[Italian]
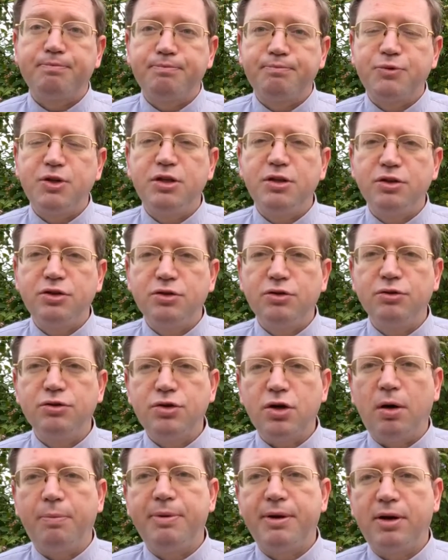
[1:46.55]
si
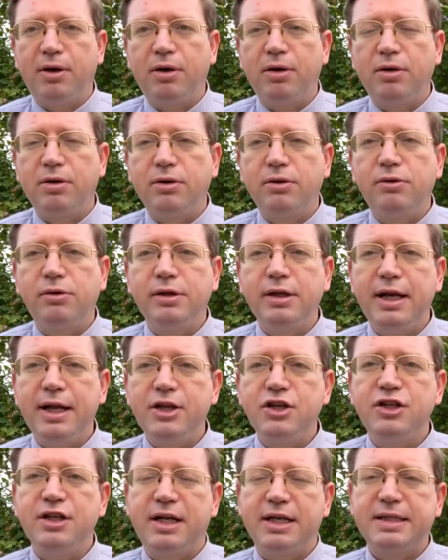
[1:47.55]
scontrò però con le
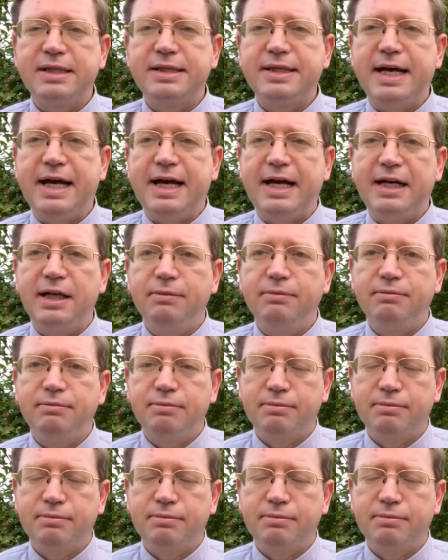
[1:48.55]
leggi razziali.